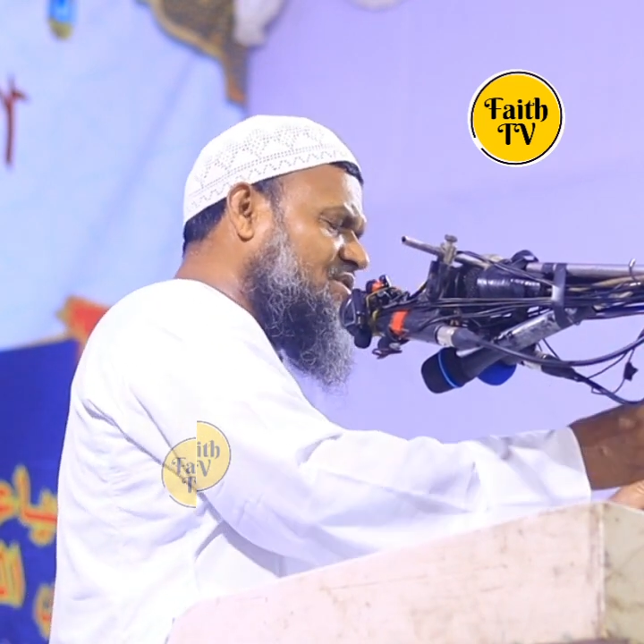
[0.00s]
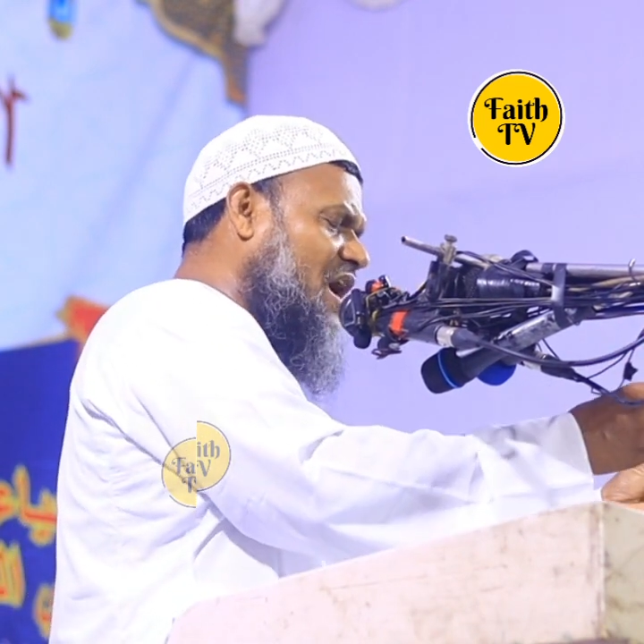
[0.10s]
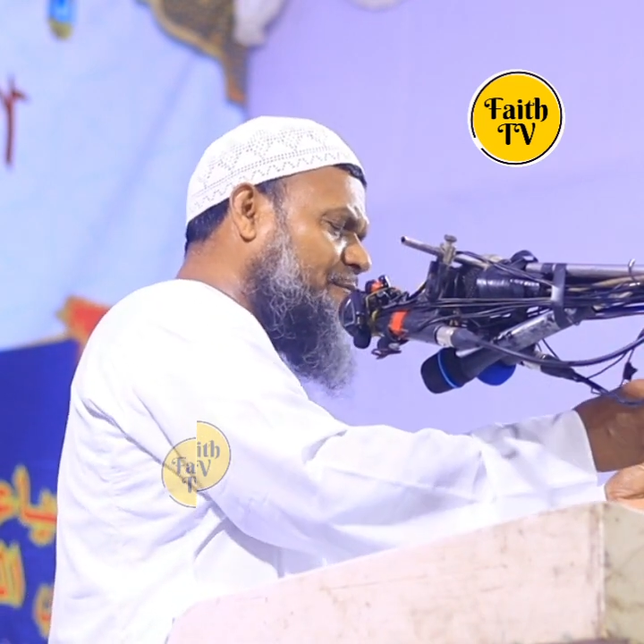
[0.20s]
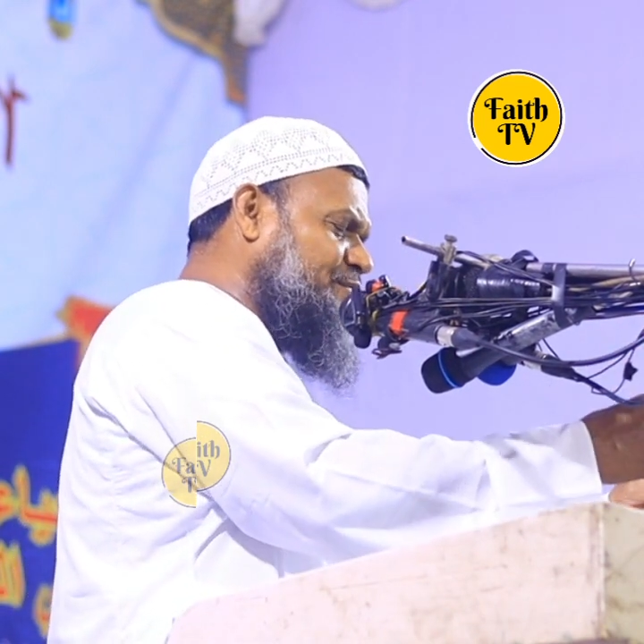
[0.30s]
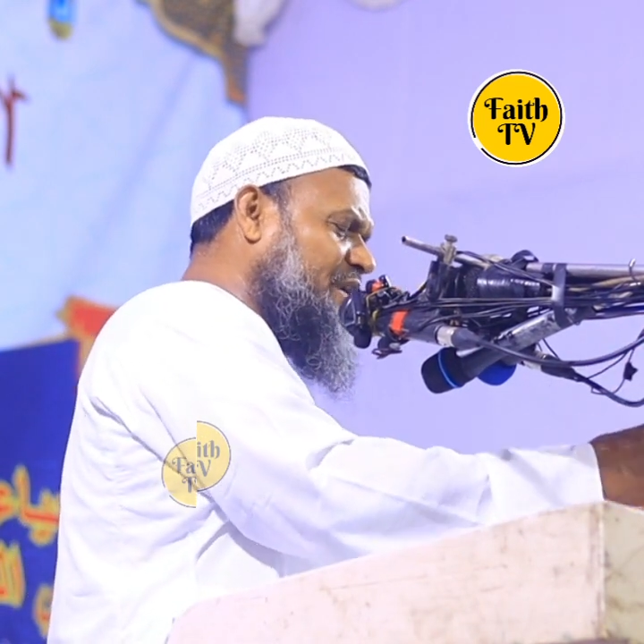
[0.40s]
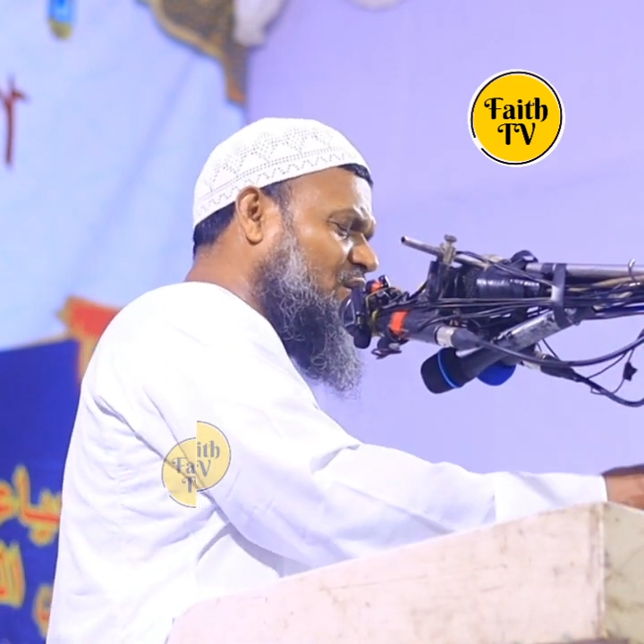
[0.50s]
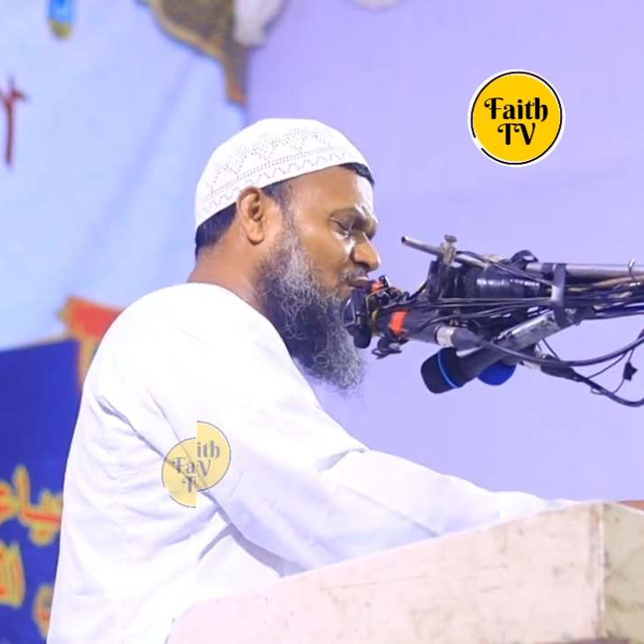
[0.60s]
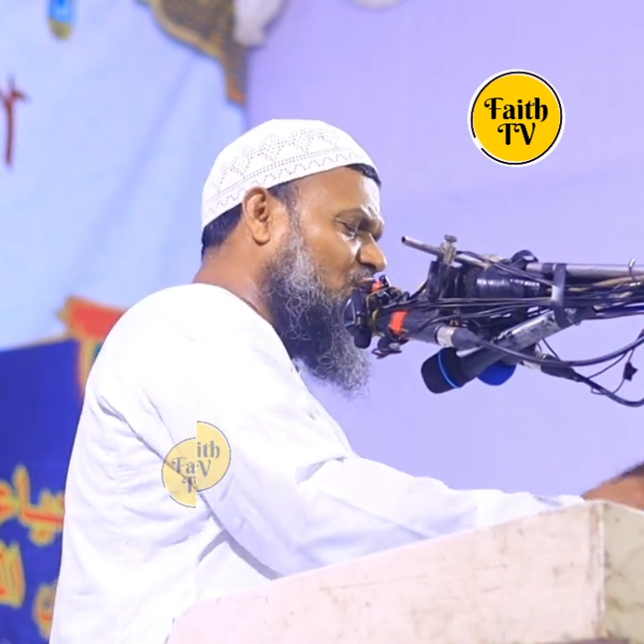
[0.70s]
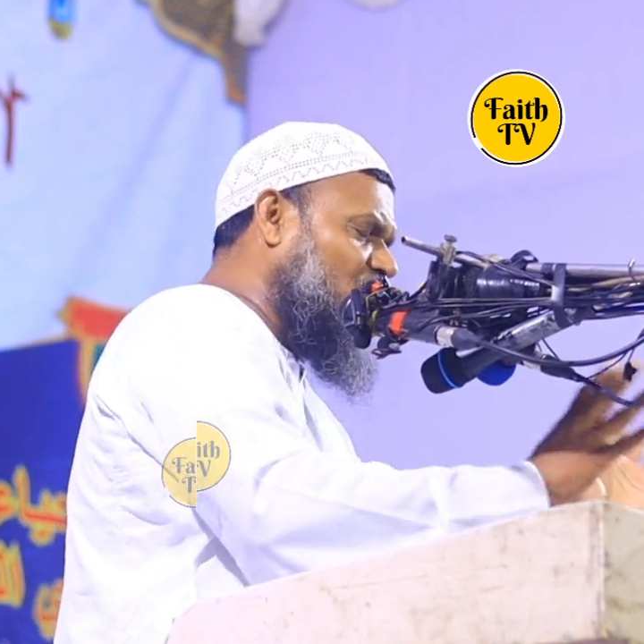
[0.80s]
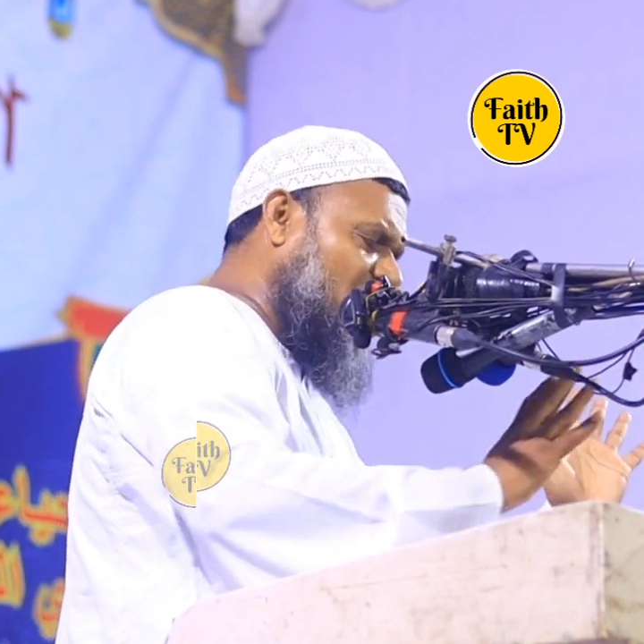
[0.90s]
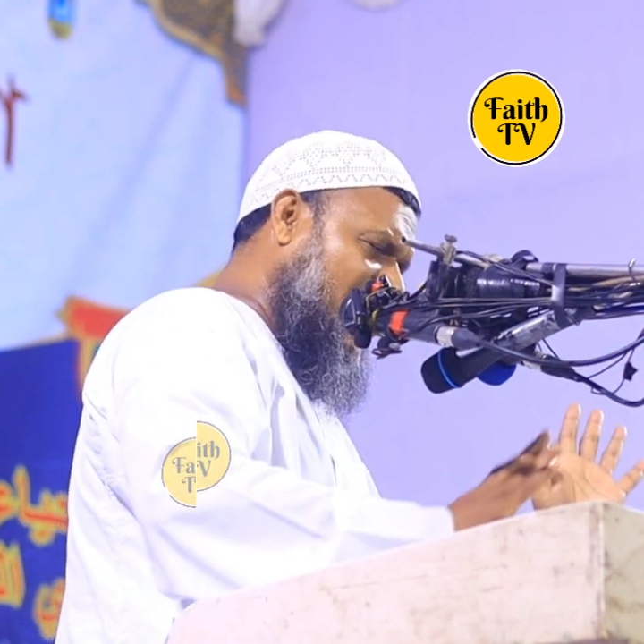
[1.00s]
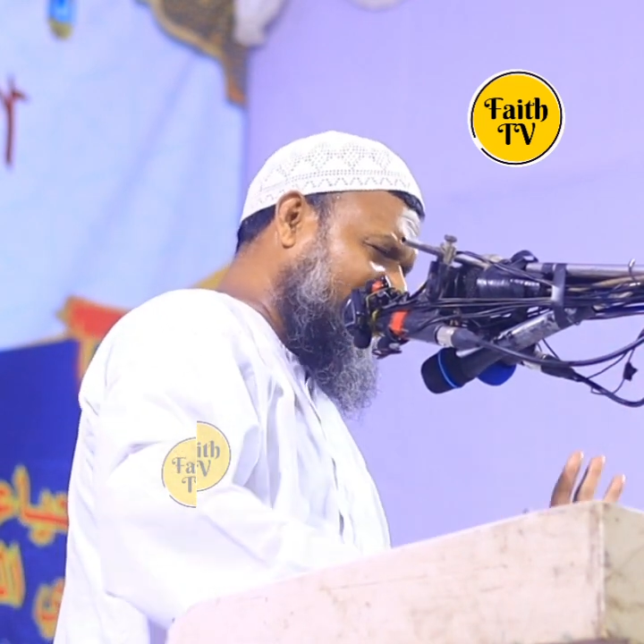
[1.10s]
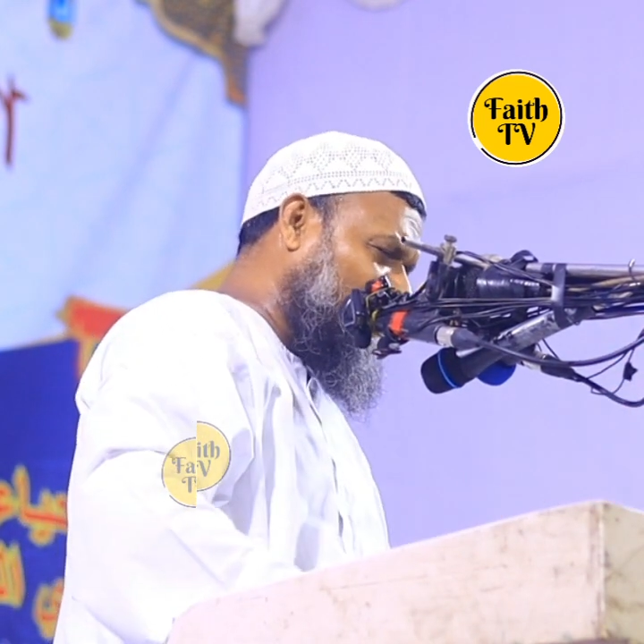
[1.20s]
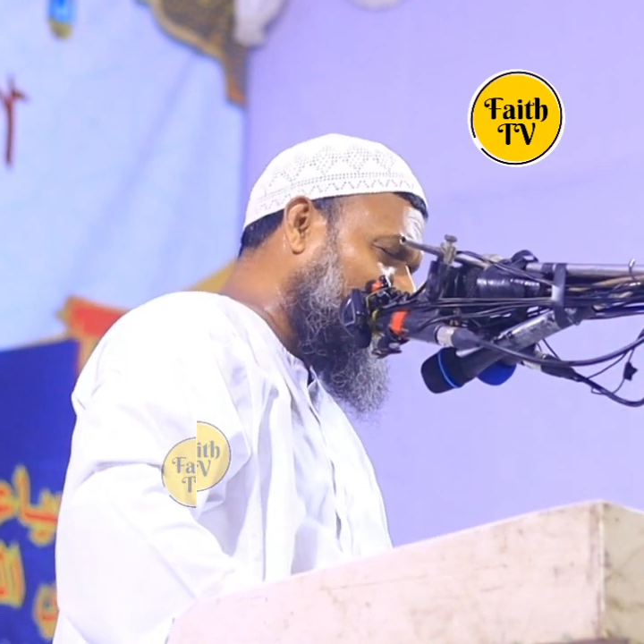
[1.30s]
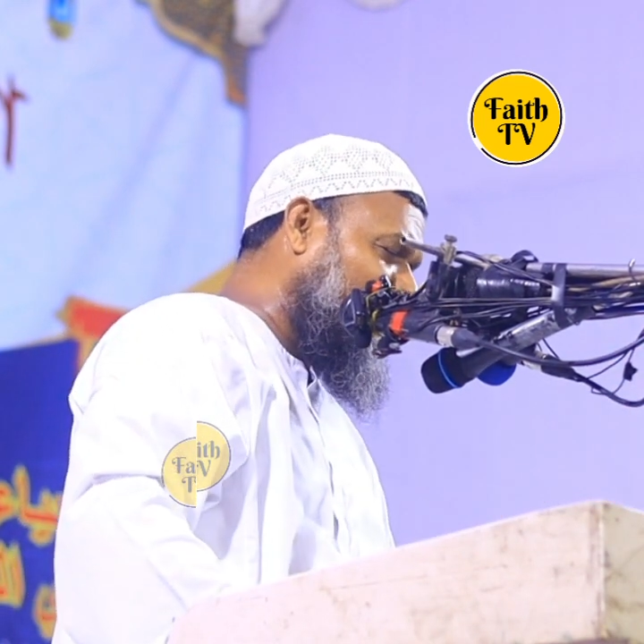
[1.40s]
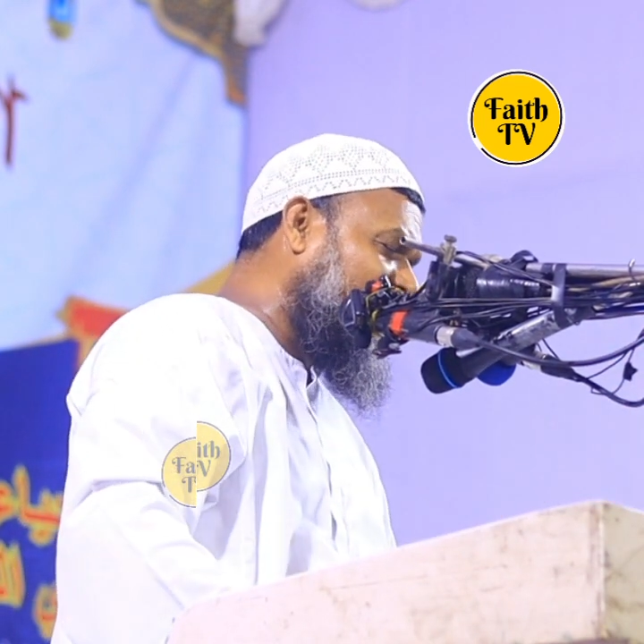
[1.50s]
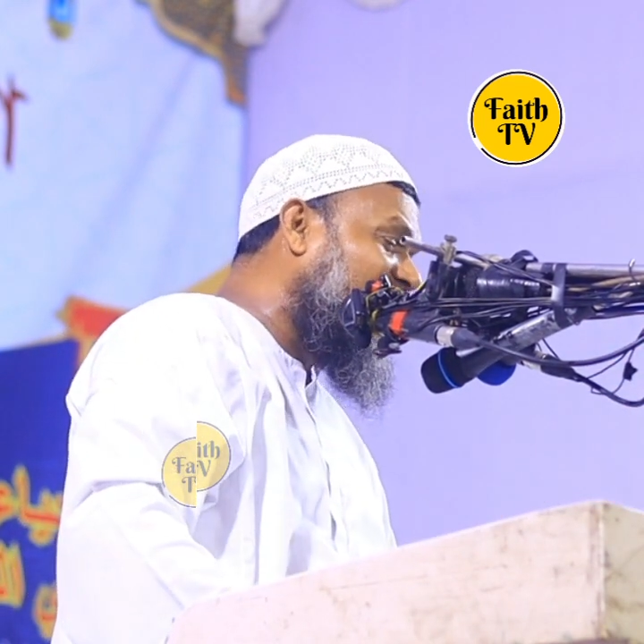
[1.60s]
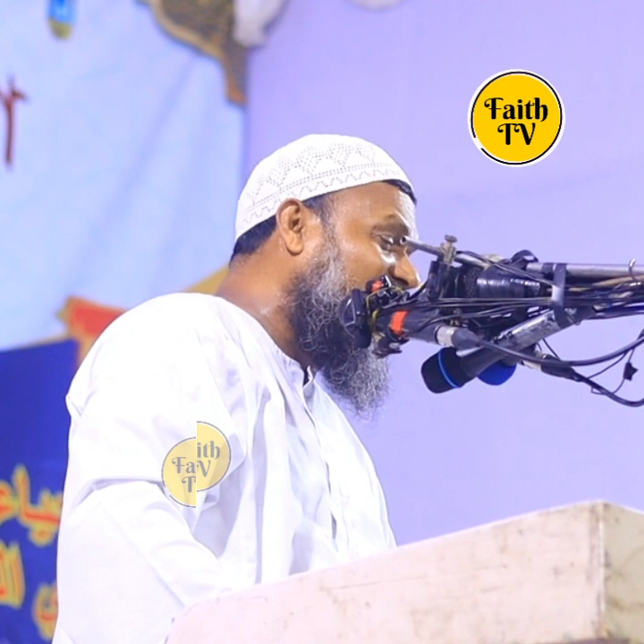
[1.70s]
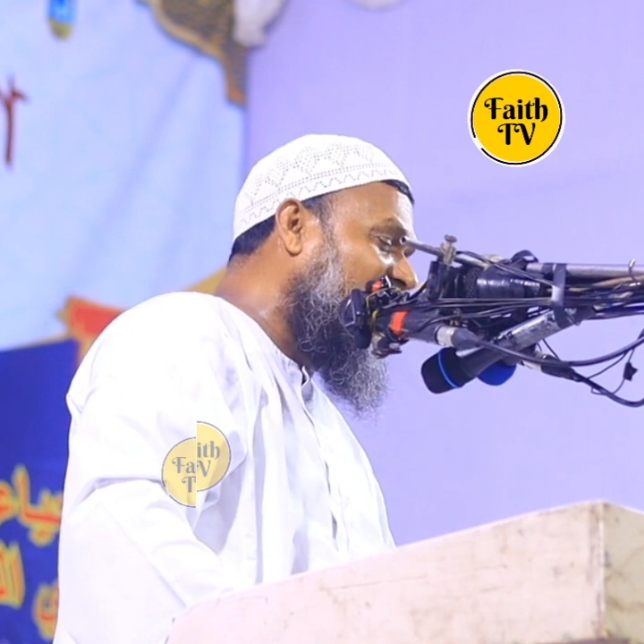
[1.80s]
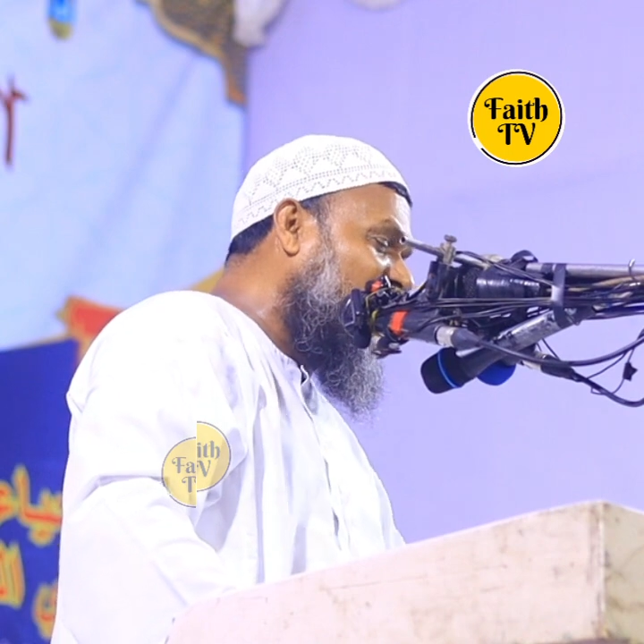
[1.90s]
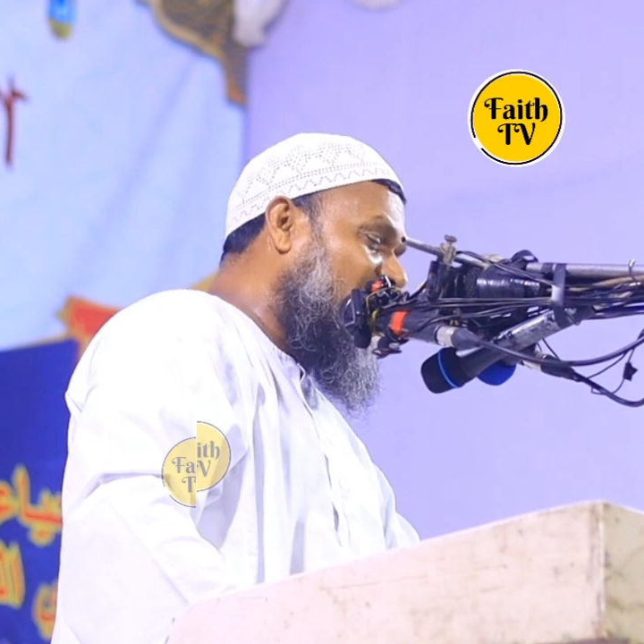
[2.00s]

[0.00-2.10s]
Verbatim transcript: সাফিয়া হলো খাটো মহিলা